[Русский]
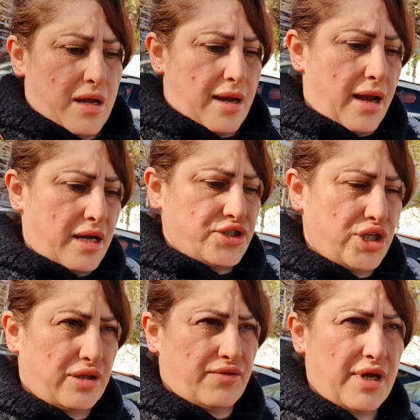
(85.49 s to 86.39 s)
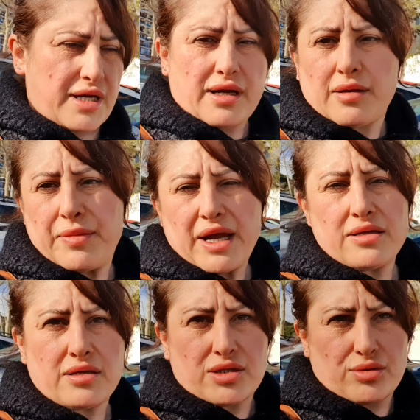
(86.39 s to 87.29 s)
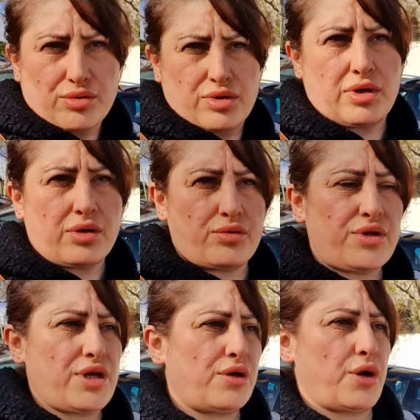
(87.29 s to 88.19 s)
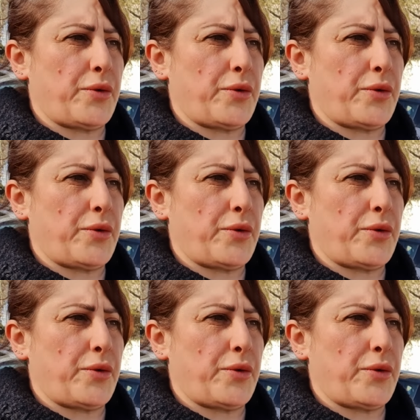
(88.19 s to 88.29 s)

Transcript: а четверг или пятницу у нее.